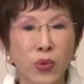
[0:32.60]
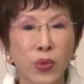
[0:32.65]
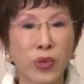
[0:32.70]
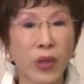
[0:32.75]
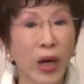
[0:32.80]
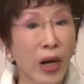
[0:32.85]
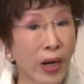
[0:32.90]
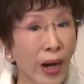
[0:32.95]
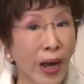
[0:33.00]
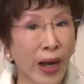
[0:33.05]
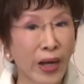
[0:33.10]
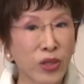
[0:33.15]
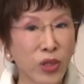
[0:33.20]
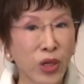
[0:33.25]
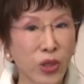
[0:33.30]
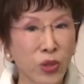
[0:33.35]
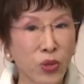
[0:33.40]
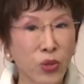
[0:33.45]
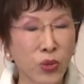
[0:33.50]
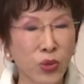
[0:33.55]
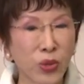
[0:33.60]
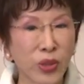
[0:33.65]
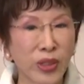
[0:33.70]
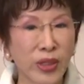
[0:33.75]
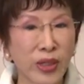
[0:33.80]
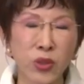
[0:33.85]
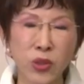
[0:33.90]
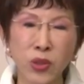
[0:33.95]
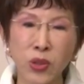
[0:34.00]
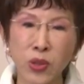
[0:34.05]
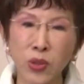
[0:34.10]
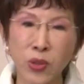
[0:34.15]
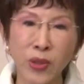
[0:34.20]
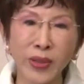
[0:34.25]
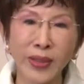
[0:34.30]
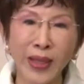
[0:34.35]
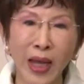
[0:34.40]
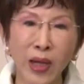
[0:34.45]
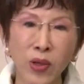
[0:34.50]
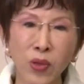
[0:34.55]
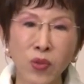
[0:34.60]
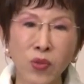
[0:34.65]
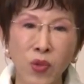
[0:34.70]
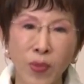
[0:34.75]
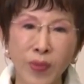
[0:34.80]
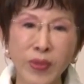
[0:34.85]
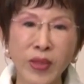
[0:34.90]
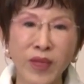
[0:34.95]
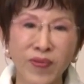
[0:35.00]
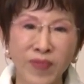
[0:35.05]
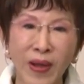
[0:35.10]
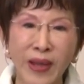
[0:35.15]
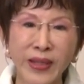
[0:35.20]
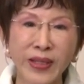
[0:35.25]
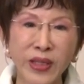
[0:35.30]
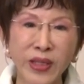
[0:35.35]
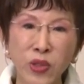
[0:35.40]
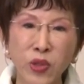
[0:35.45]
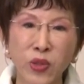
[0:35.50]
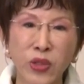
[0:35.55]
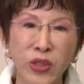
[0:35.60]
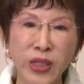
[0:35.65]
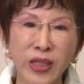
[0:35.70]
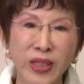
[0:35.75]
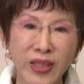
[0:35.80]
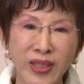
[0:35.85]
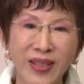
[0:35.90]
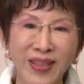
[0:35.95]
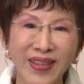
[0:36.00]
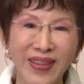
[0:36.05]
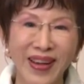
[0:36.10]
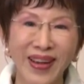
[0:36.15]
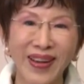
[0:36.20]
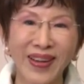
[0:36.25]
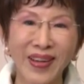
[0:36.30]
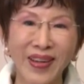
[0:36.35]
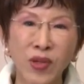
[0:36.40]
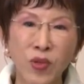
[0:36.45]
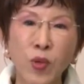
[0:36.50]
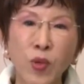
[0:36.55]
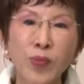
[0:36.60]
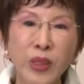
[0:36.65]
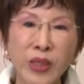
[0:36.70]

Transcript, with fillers: 当然还是要注意了。就是对大陆我们的防疫有信心啊，我们的